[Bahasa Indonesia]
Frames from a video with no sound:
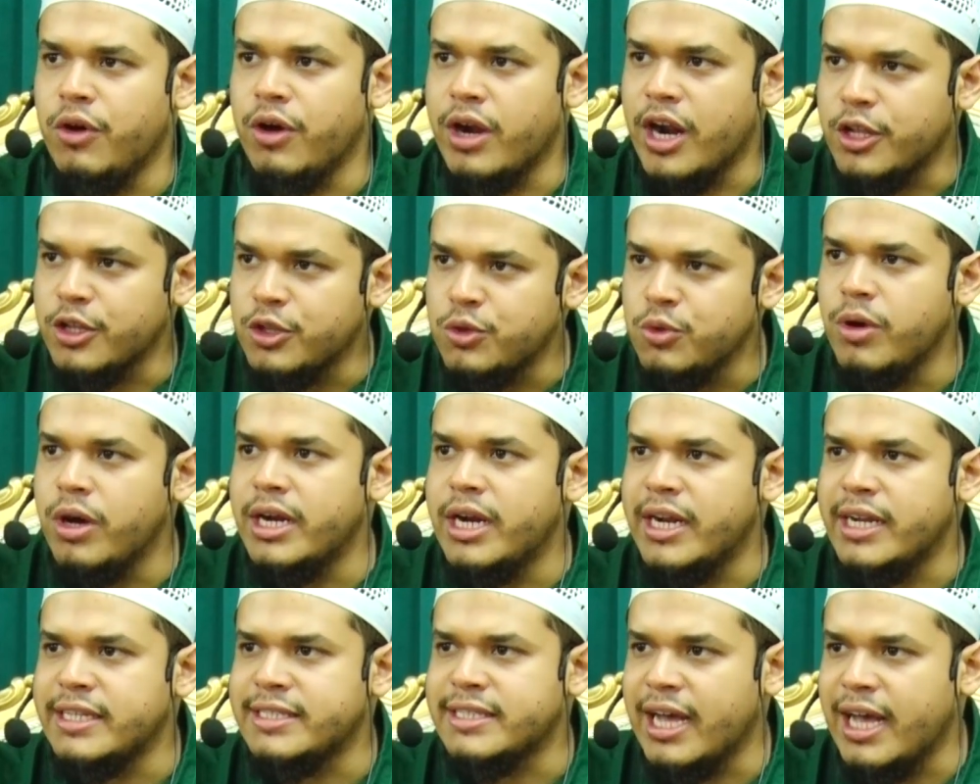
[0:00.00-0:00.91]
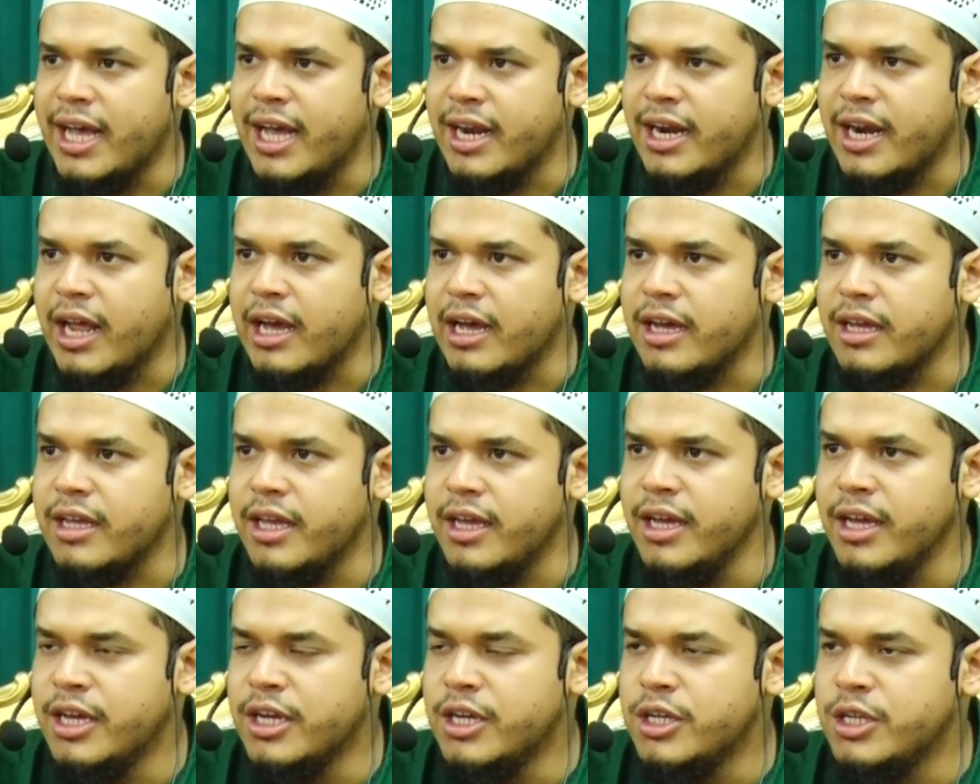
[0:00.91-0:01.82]
orang tua dari sang anak
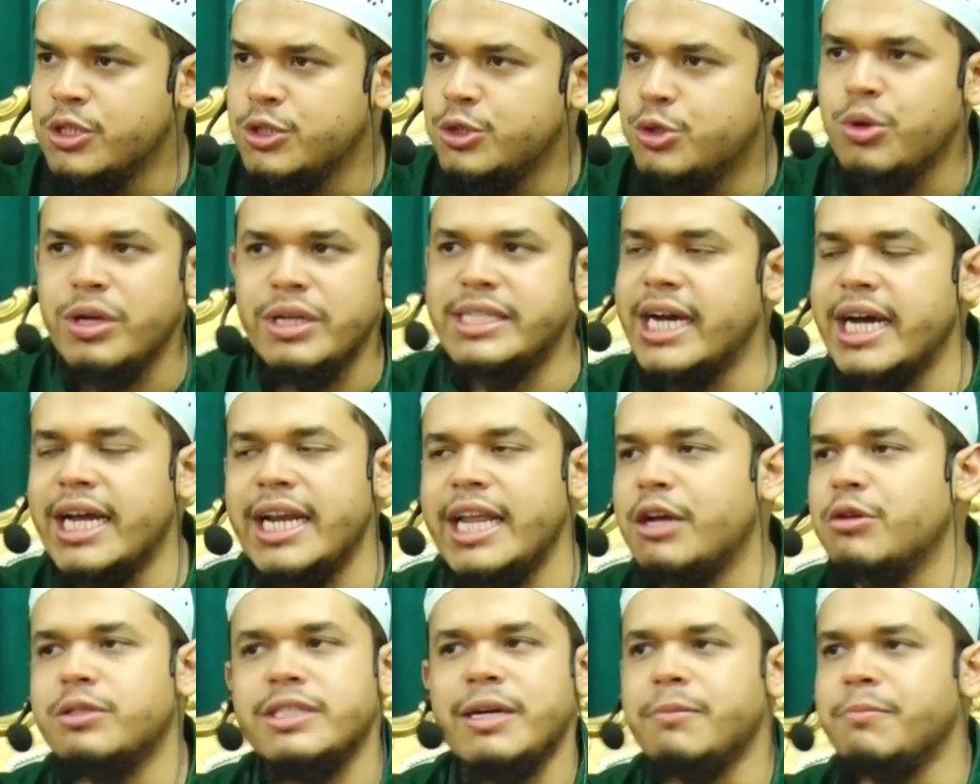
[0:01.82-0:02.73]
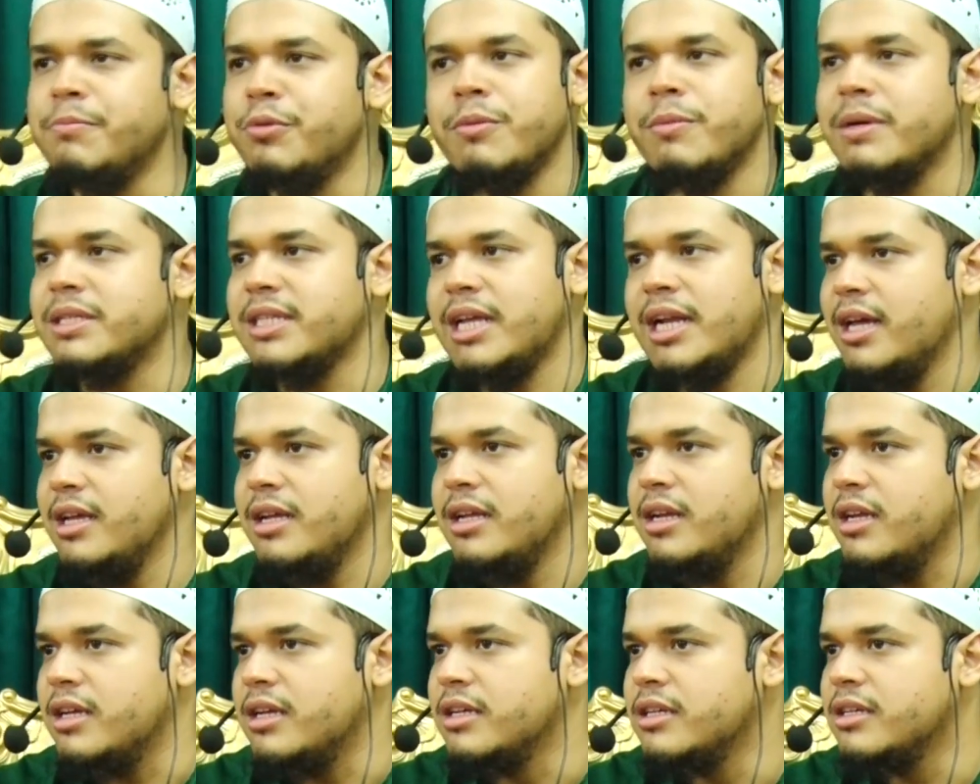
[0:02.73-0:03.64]
ya, juga jangan ikut campur masalah
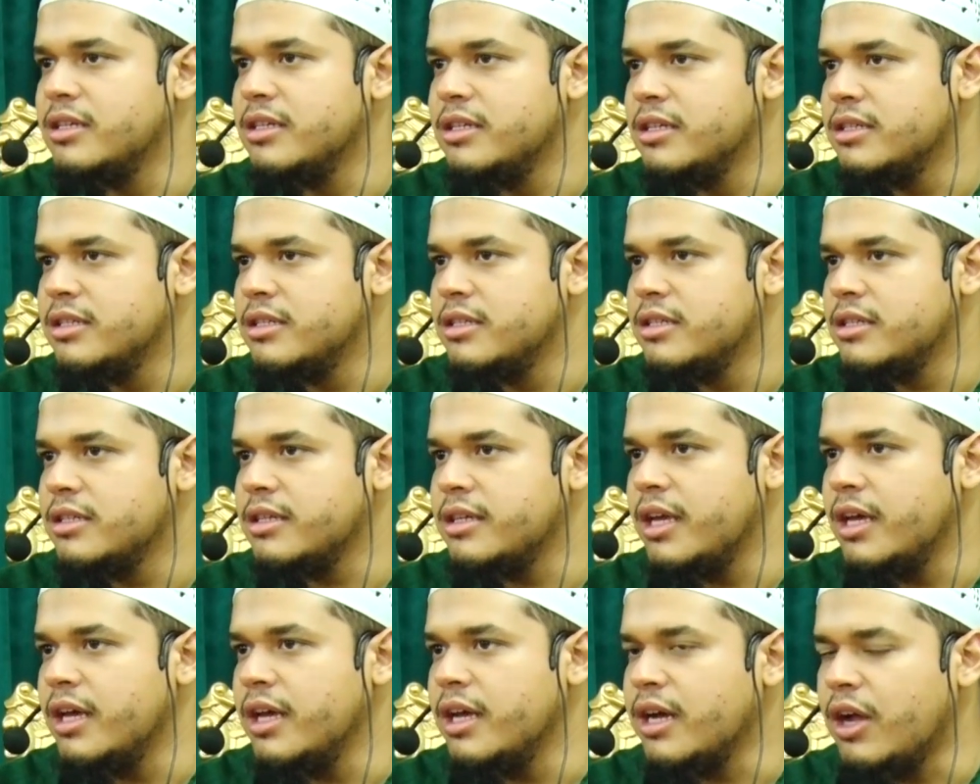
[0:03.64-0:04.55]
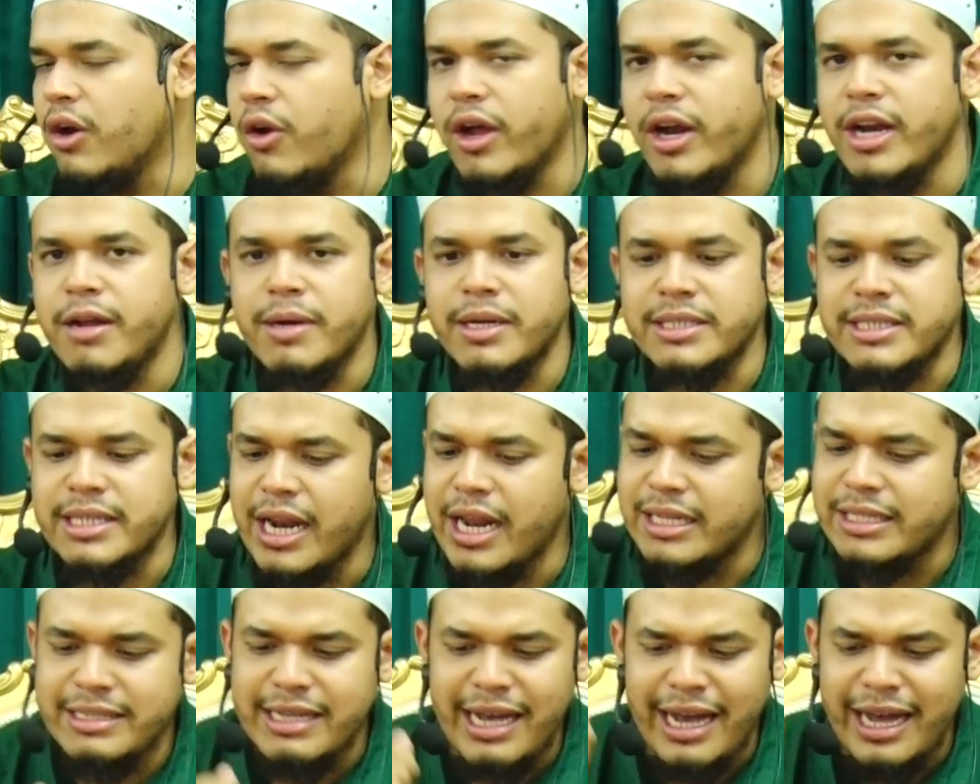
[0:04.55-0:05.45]
ini. Ya, kalau ada masalah
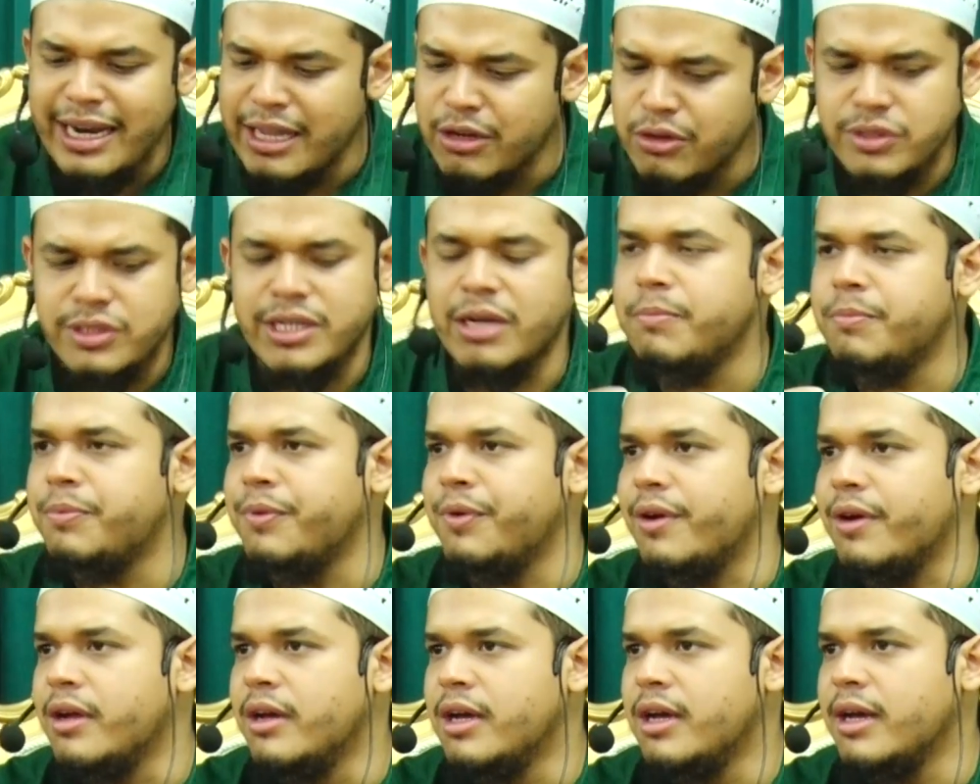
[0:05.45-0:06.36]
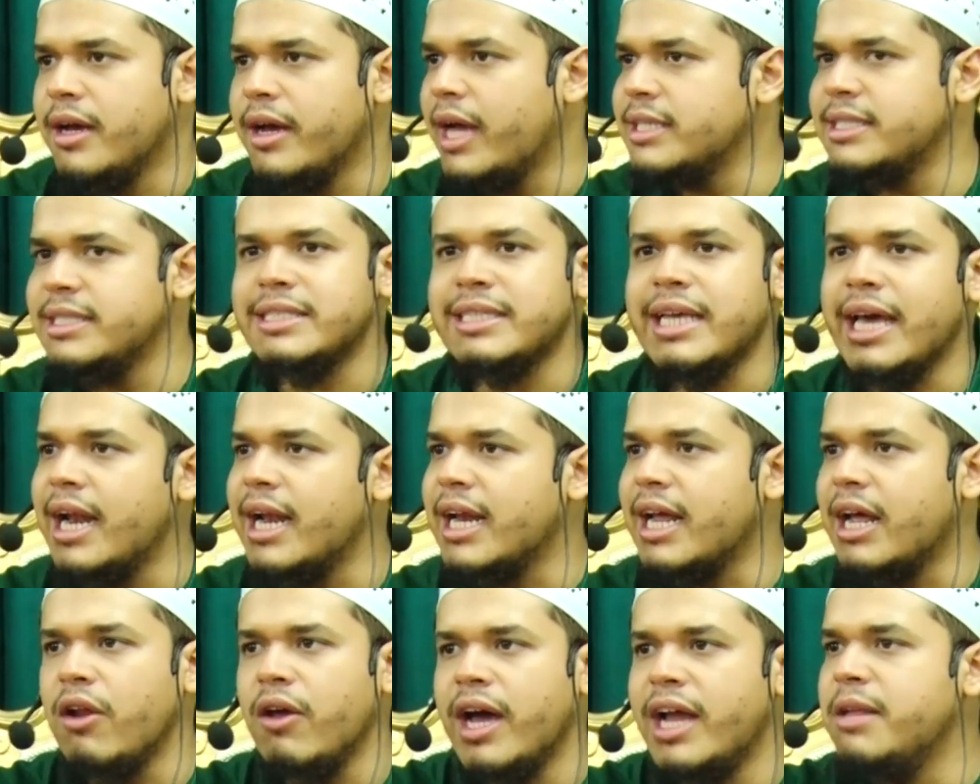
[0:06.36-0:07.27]
jangan ikut campur. Ngasih saran
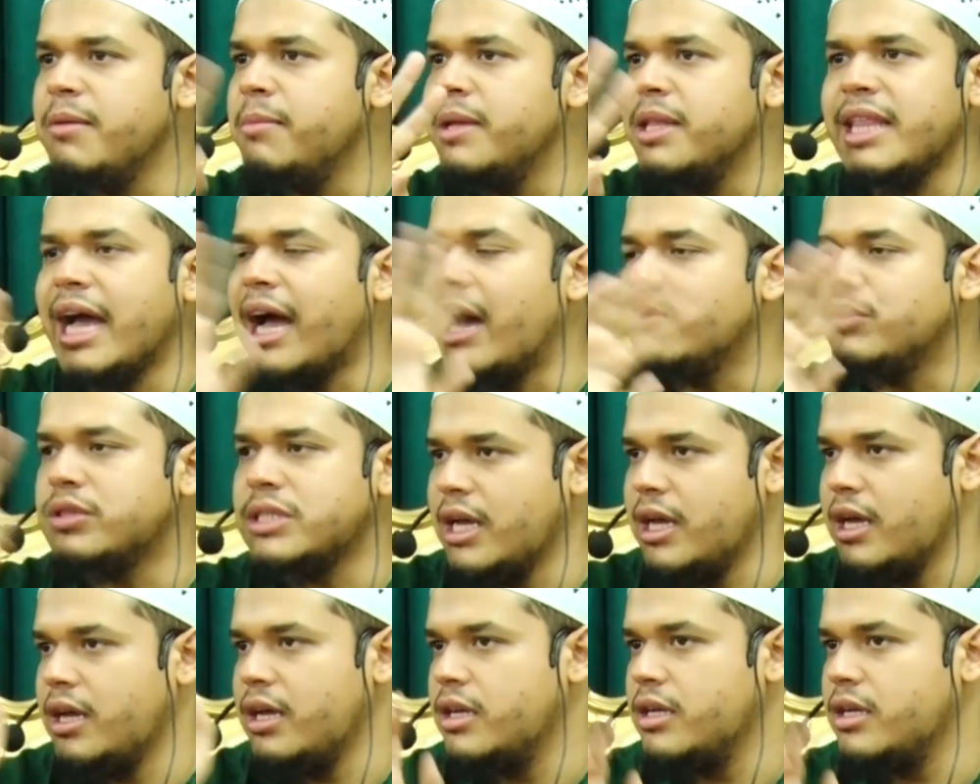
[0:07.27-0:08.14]
kalau nggak diminta nggak usah